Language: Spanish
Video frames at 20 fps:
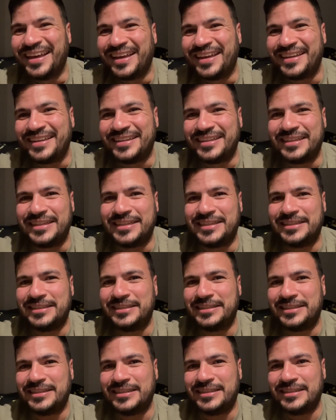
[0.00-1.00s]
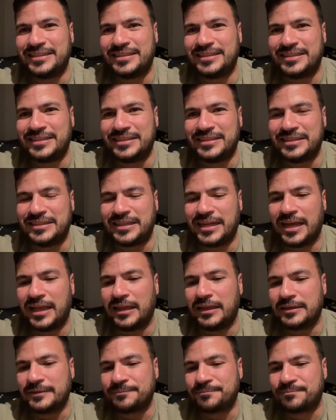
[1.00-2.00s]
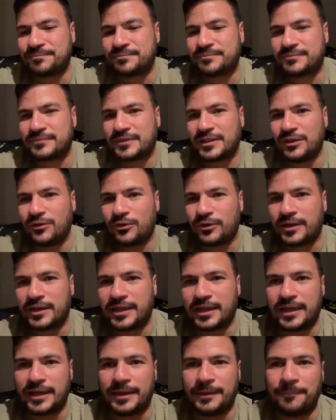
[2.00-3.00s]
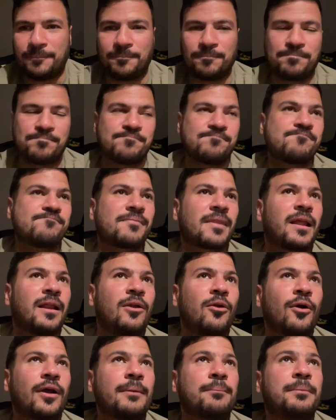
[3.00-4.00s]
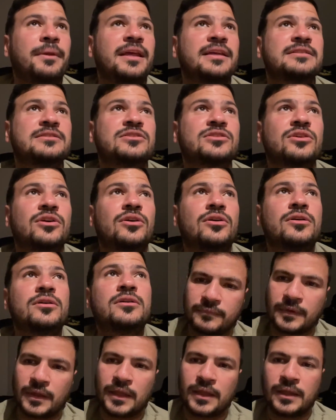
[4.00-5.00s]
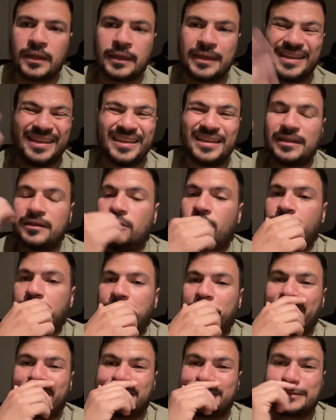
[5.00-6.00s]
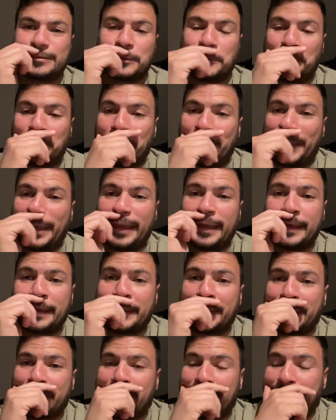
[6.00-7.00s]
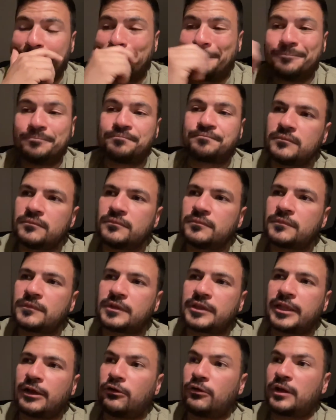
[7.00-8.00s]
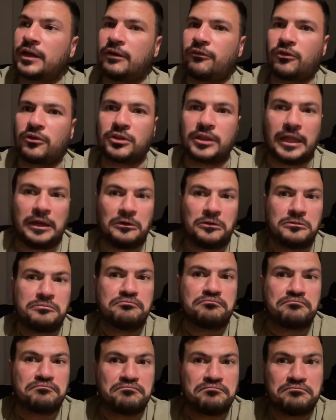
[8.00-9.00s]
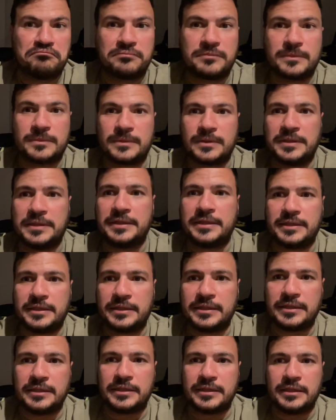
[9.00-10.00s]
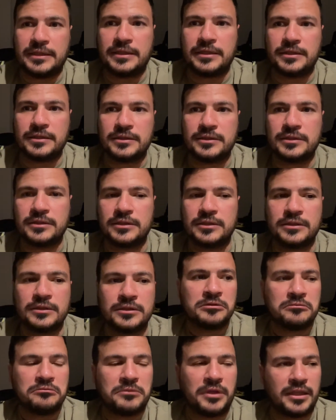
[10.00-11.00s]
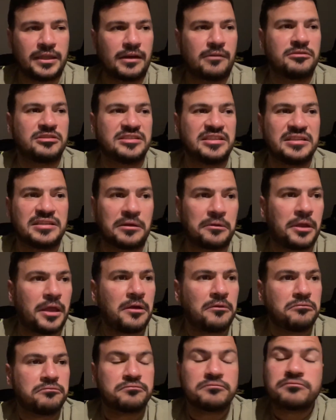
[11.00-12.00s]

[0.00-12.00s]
y, nada, lo que, lo que pienso lo que pienso es que tengo que afrontarlo y mientras me sienta bien,